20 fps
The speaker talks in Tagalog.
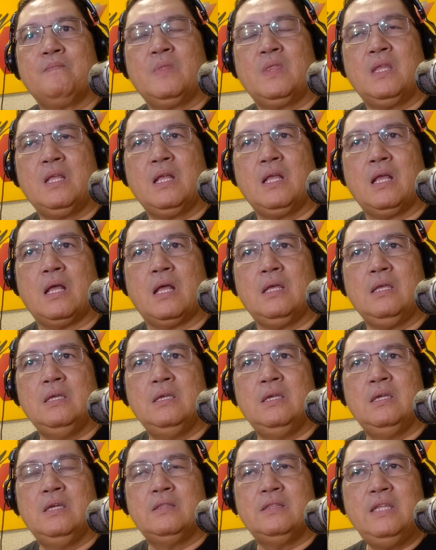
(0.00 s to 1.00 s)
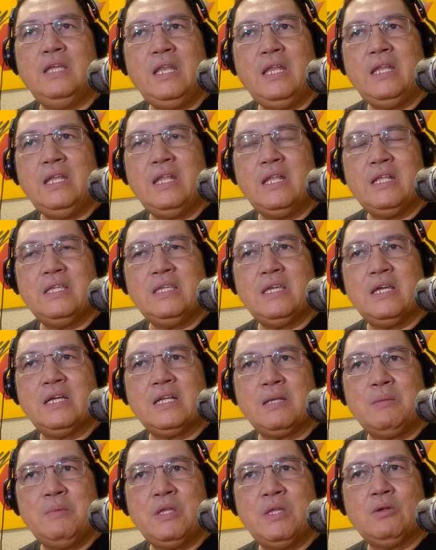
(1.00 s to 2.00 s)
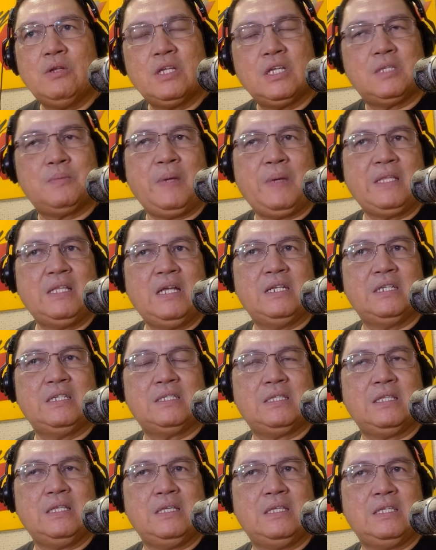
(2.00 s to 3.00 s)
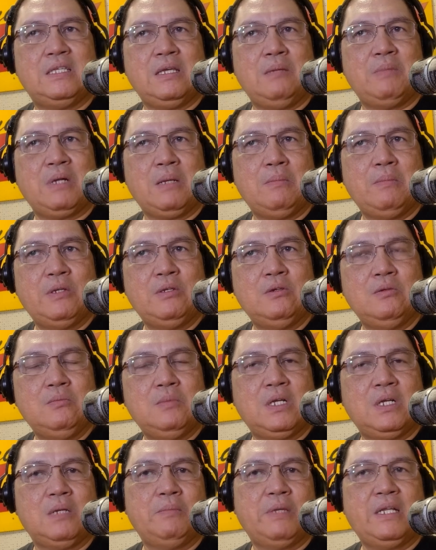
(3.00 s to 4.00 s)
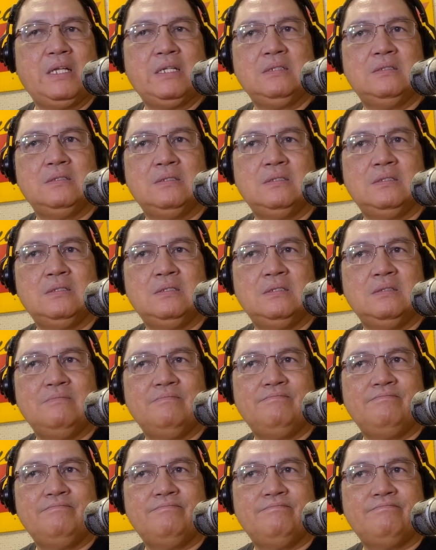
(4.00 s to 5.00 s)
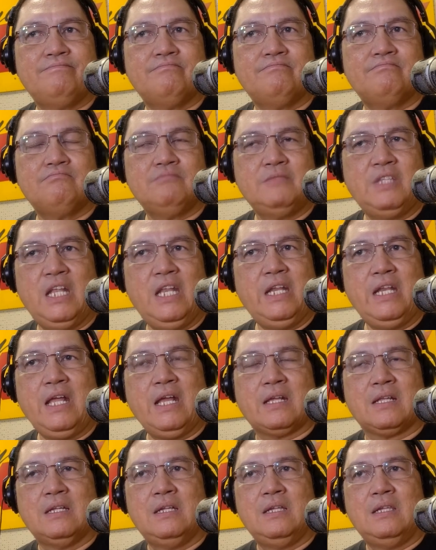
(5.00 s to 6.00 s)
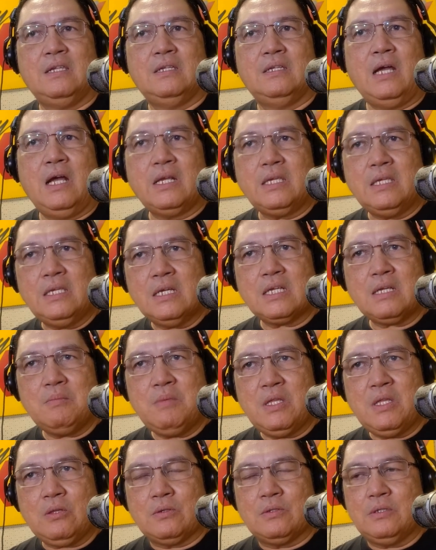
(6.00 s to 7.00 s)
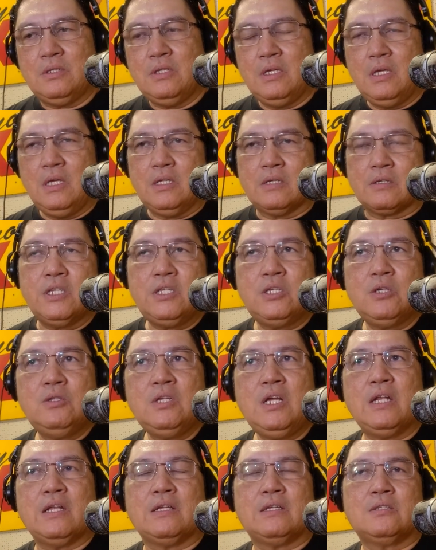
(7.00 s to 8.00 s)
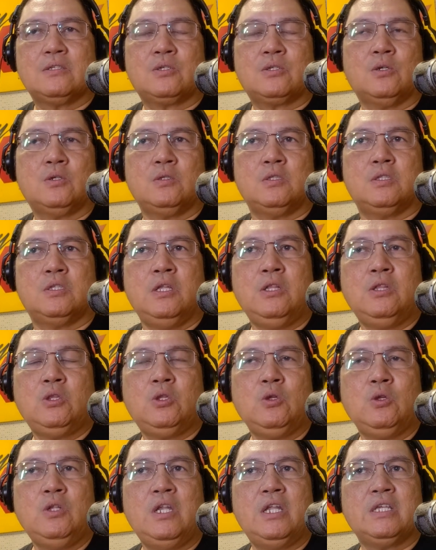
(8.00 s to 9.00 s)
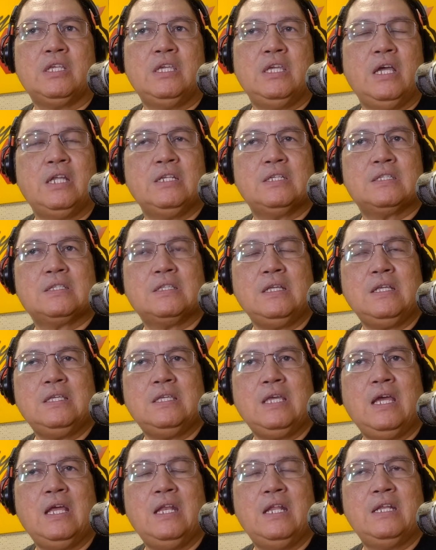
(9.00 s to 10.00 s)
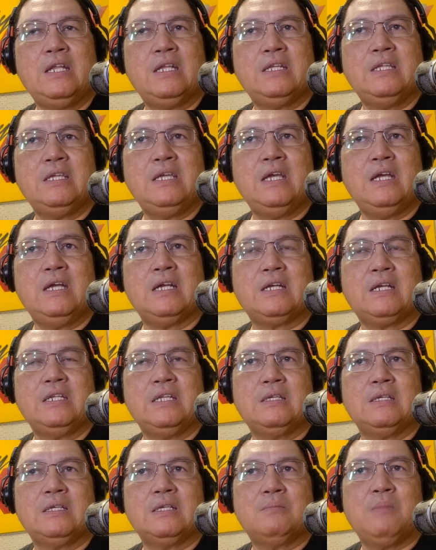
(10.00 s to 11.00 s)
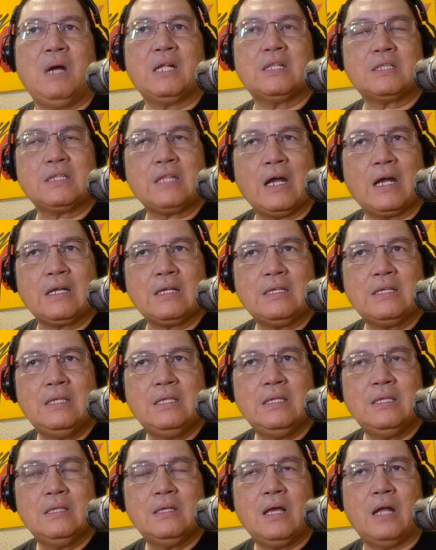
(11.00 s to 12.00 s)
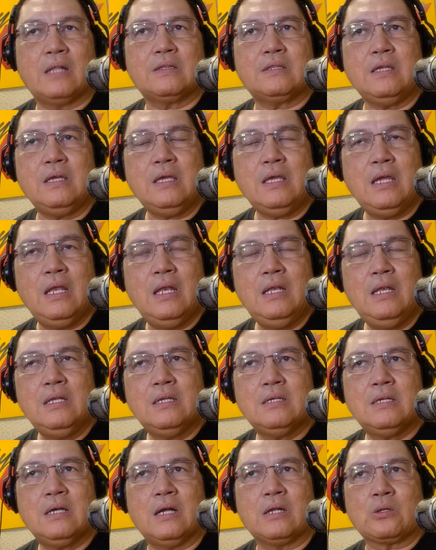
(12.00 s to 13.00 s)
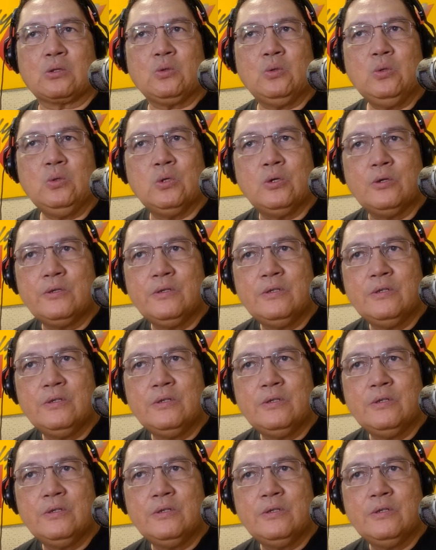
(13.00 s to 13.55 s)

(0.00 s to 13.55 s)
Ha? Dili na niya gamiton ang spinal anesthesia mga manong mga manang. Dili na ang iyang gamiton regional. So didto lang anesthesia lang na niya kaning bagtak, ang tiil, ang tuhod,